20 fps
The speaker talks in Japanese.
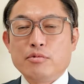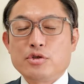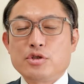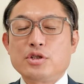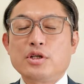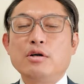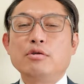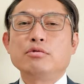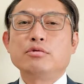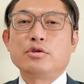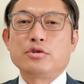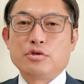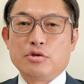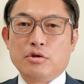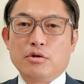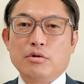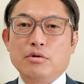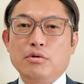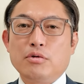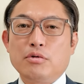違うんです
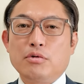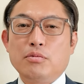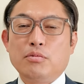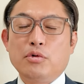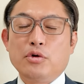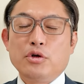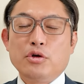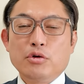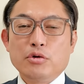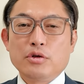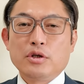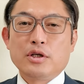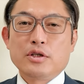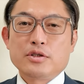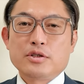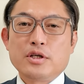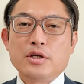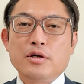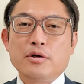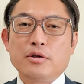よもういろん
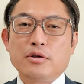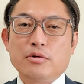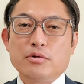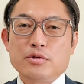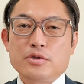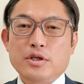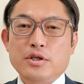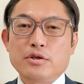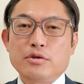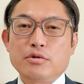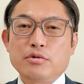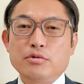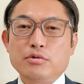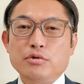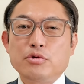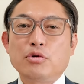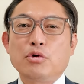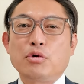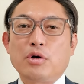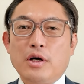なせあの選挙
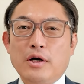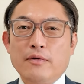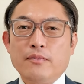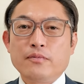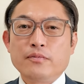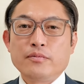運動が、